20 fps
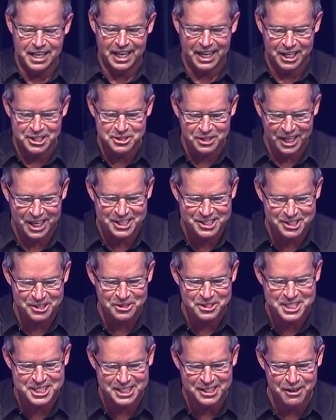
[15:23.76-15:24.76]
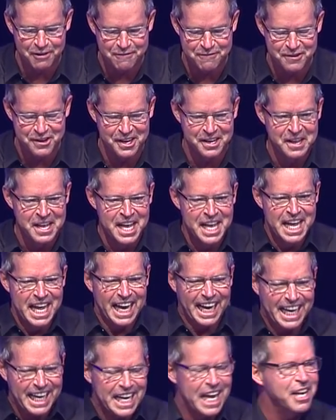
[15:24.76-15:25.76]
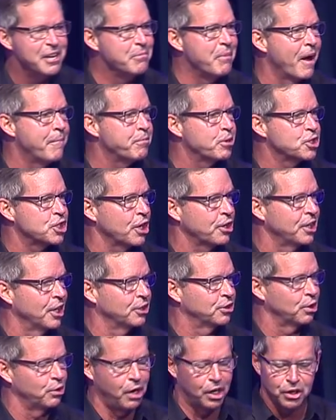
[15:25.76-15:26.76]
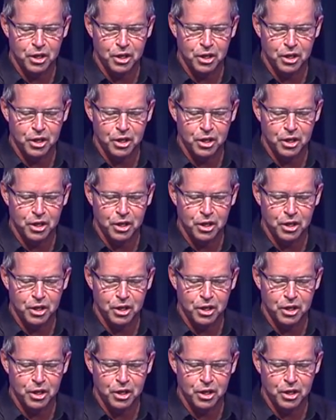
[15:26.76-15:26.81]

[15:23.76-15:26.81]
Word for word: résurrection signifie réellement pour chacun d'entre nous.